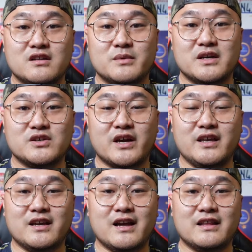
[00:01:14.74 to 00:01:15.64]
那么可
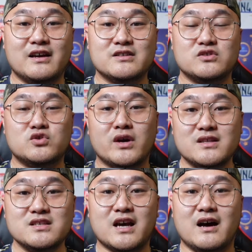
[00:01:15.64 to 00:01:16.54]
以看到，
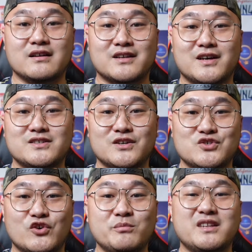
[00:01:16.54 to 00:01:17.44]
全场的这个
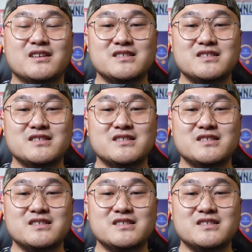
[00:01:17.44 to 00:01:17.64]
球迷呢，